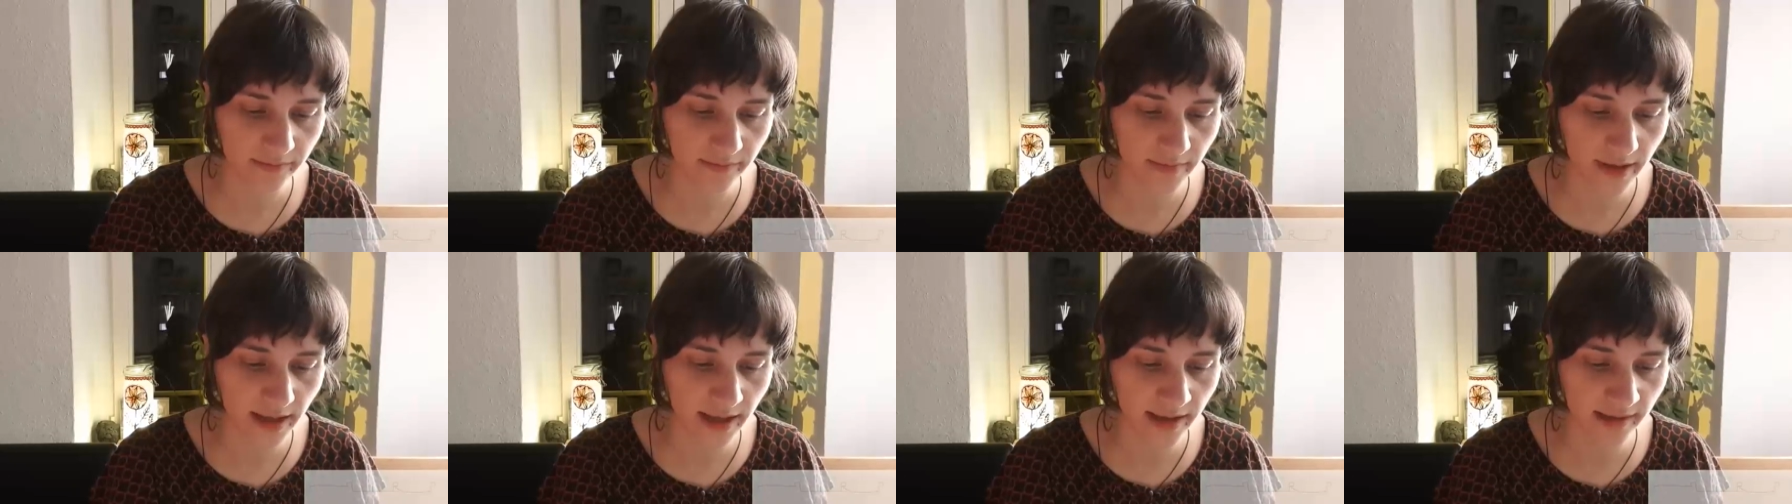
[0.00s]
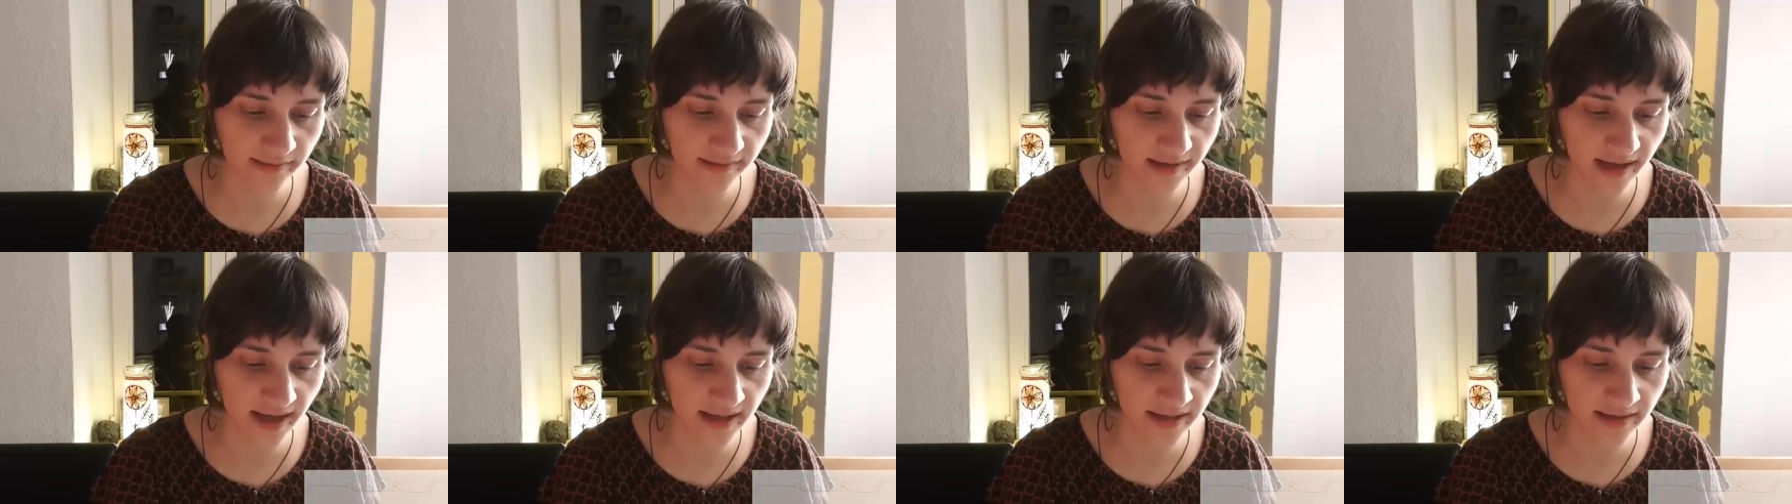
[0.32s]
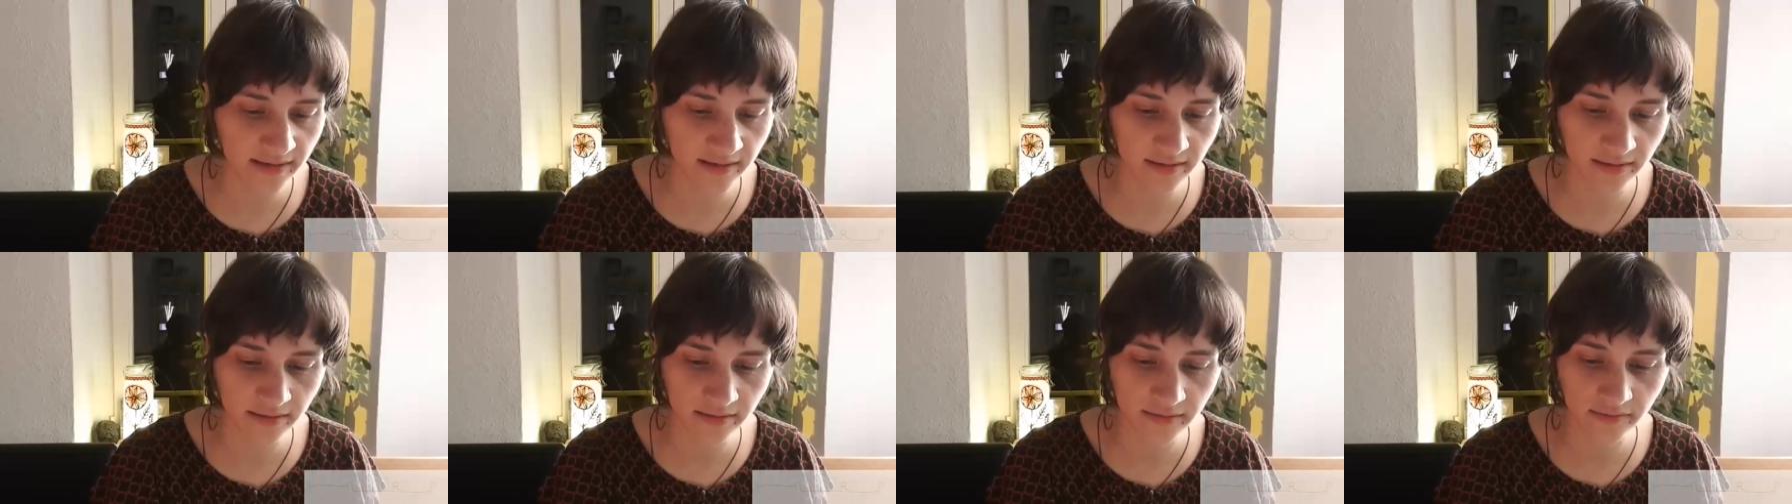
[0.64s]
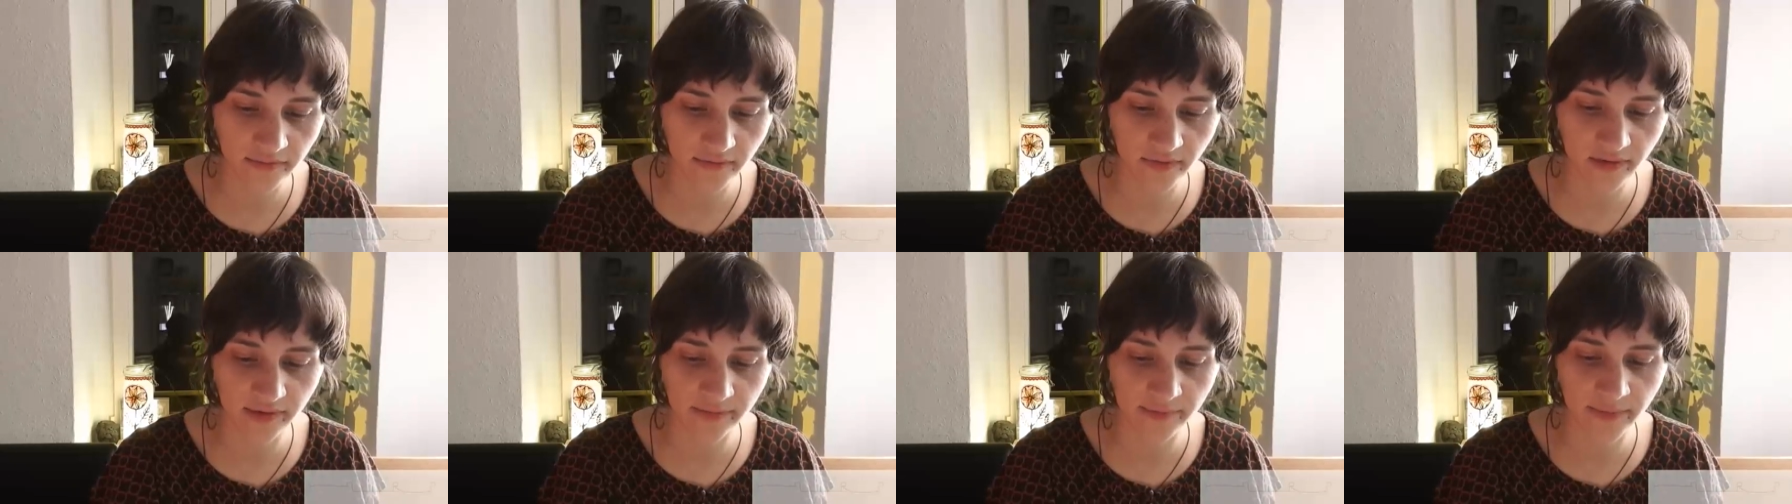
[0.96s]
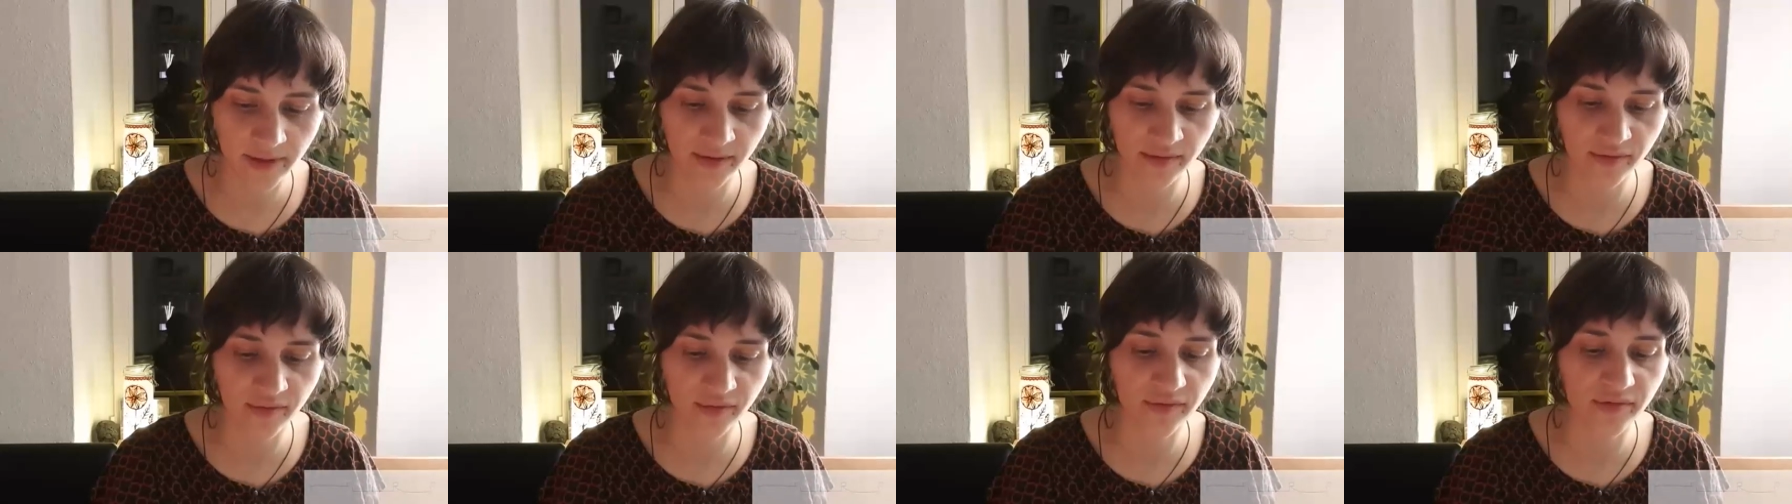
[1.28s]
Alles andere, was
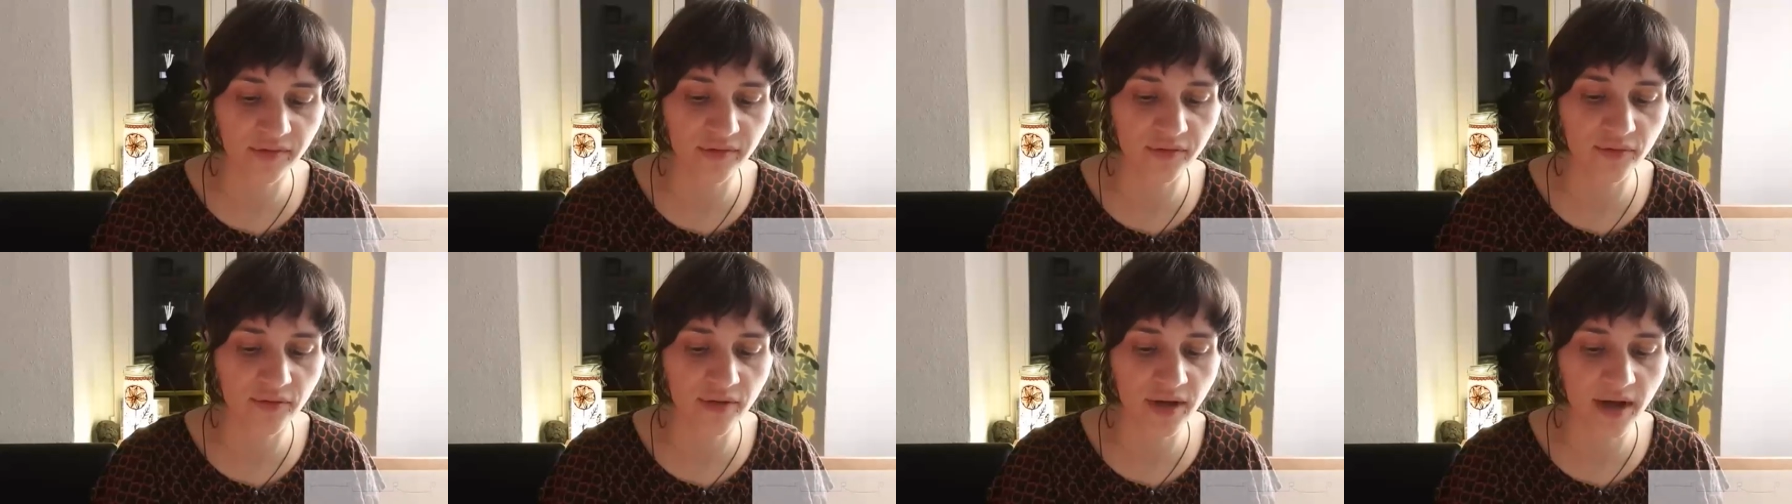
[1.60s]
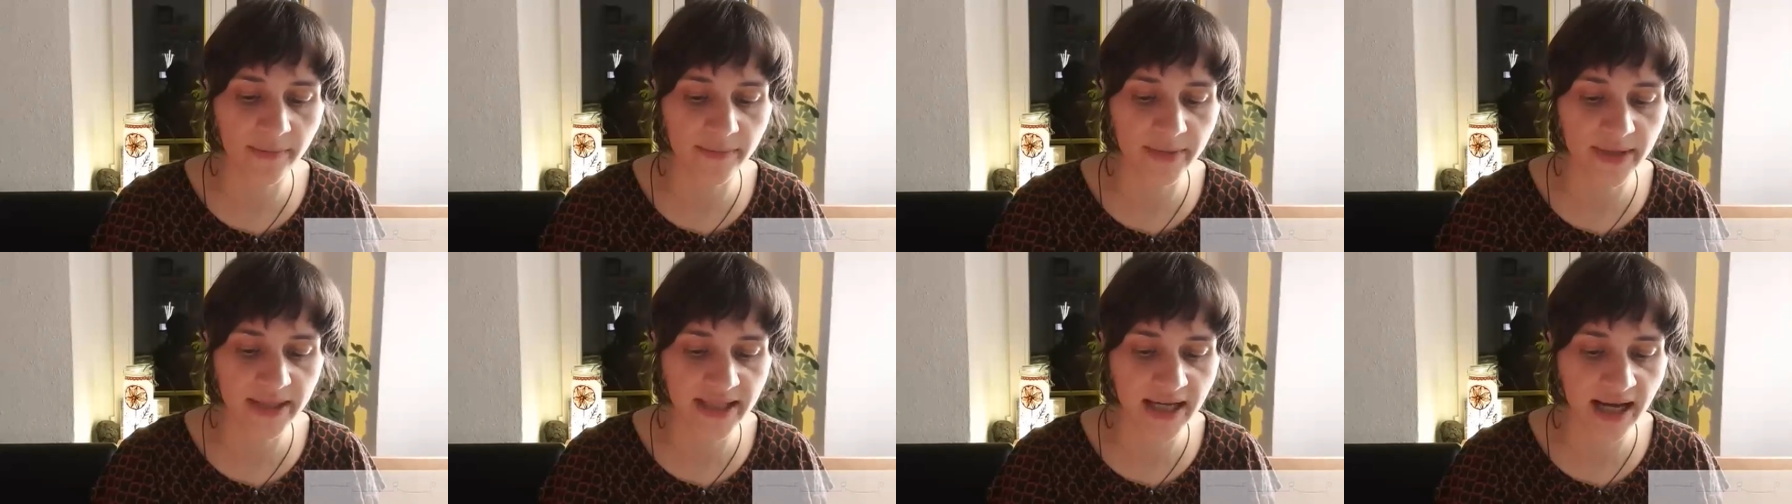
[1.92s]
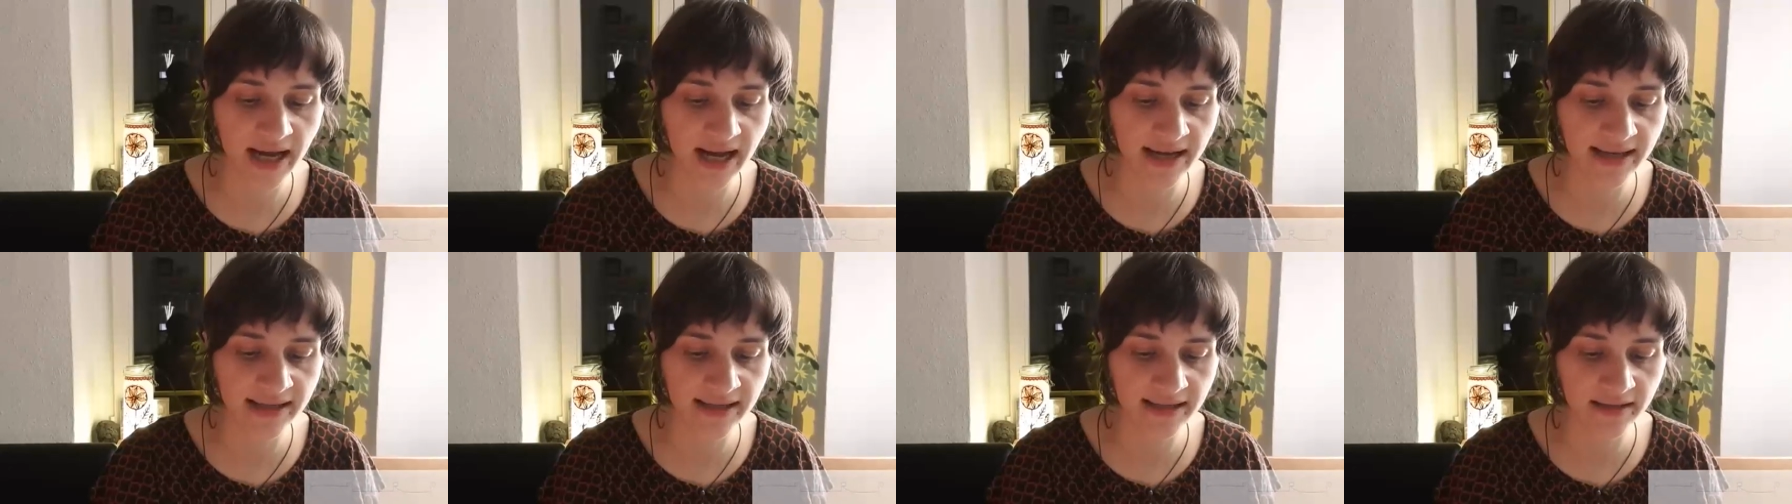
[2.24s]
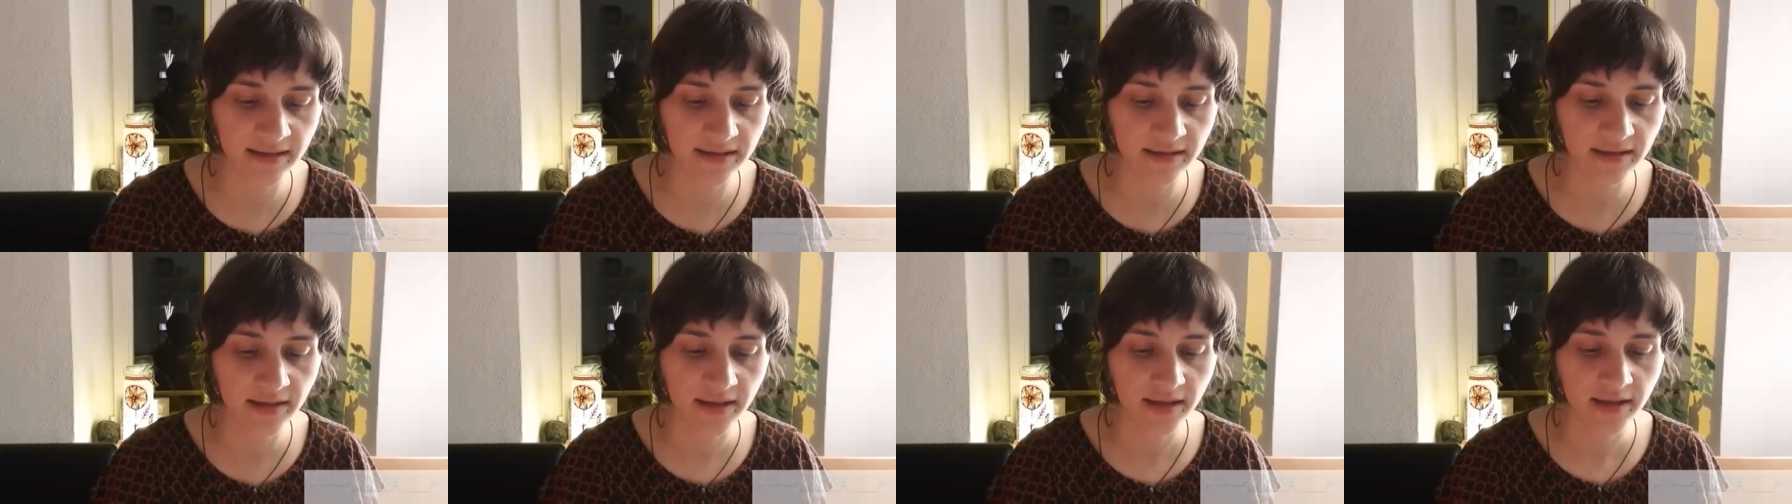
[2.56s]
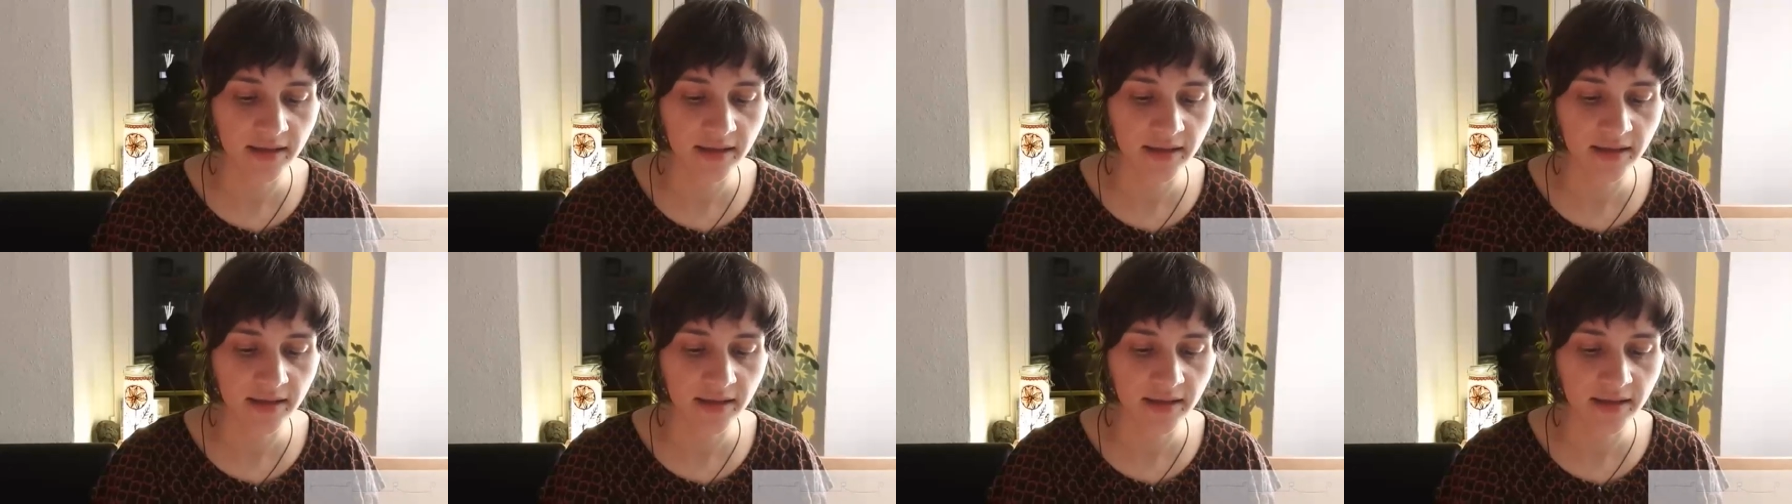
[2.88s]
man sonst noch Kapital nennt,